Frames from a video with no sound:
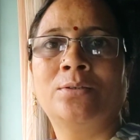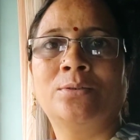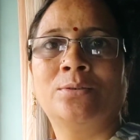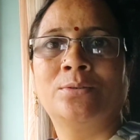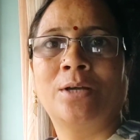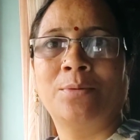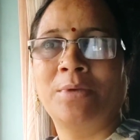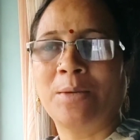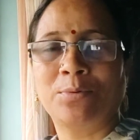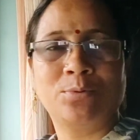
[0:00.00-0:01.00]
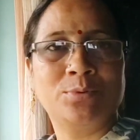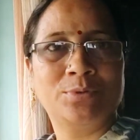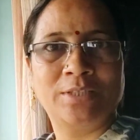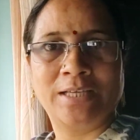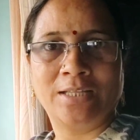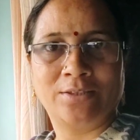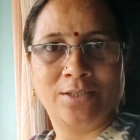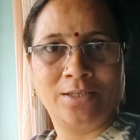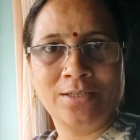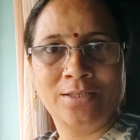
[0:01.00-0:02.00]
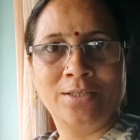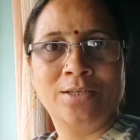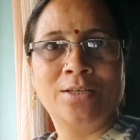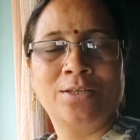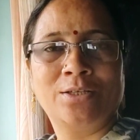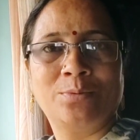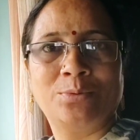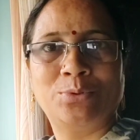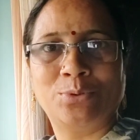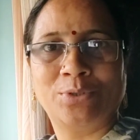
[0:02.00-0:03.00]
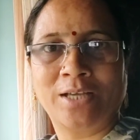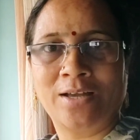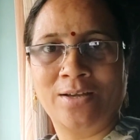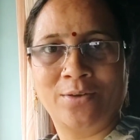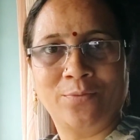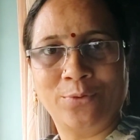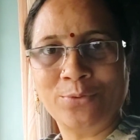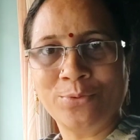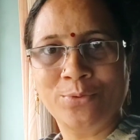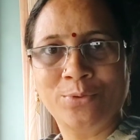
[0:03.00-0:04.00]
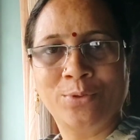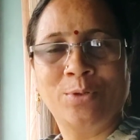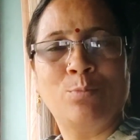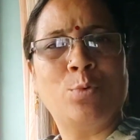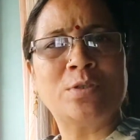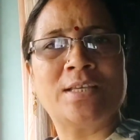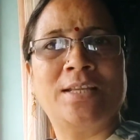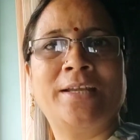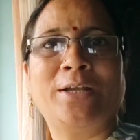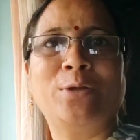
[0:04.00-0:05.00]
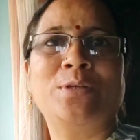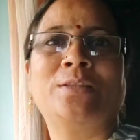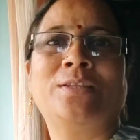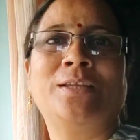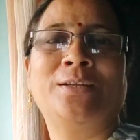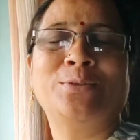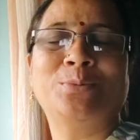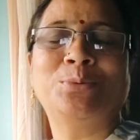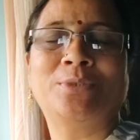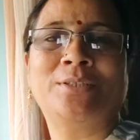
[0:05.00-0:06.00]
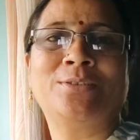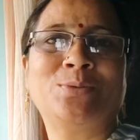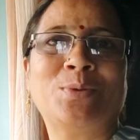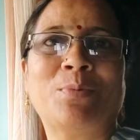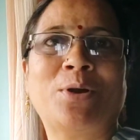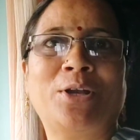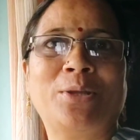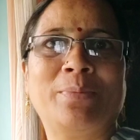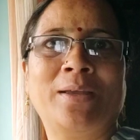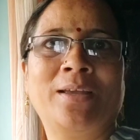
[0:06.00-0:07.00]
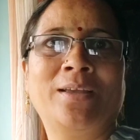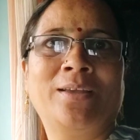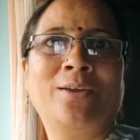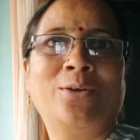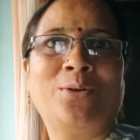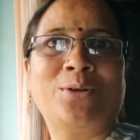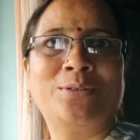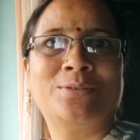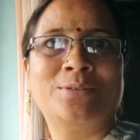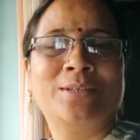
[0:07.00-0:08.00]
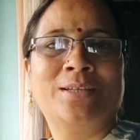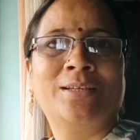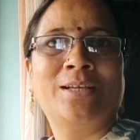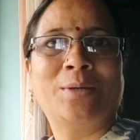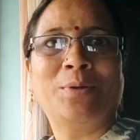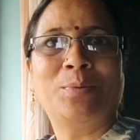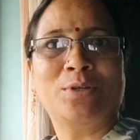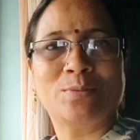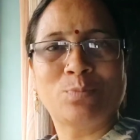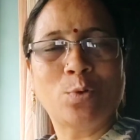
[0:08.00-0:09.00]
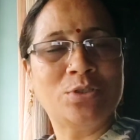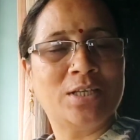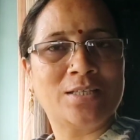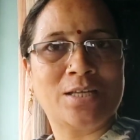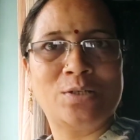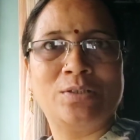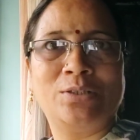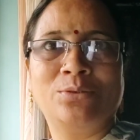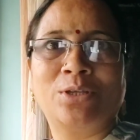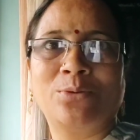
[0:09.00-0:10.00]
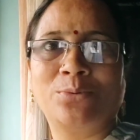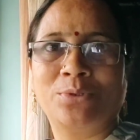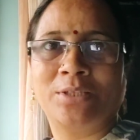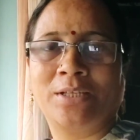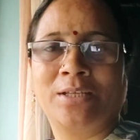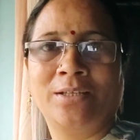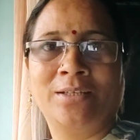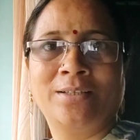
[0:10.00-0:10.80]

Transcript: तो अभी आपको दिखाते हैं कबूतरों का व्यू बहुत सारे इकट्ठे हो जाते हैं ना कबूतर सुबह मॉर्निंग में और कभी कभी ना बहुत ज़्यादा सांड आती है उनकी उड़ने की